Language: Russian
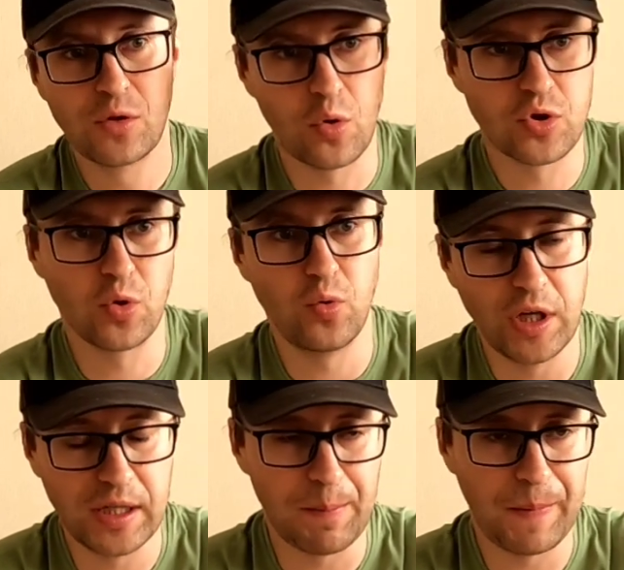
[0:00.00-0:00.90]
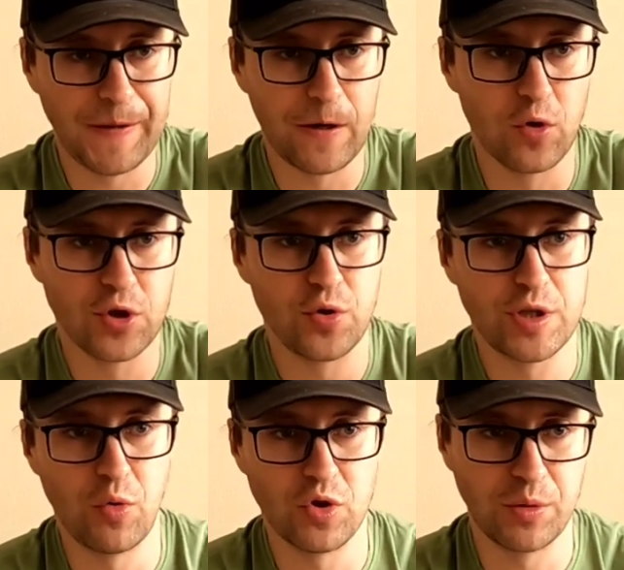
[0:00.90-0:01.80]
то, что у них там подороже
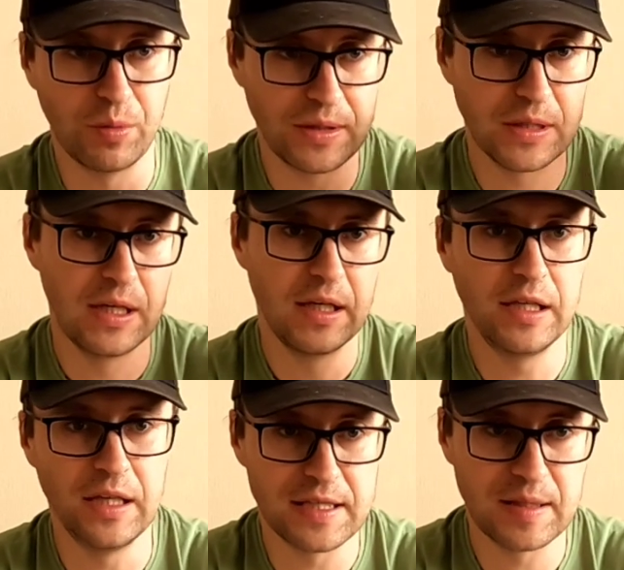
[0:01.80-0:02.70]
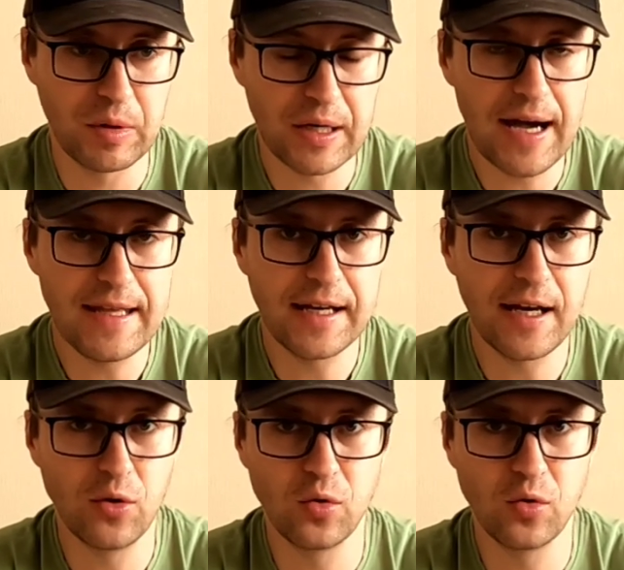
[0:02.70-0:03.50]
уже может быть и с механикой,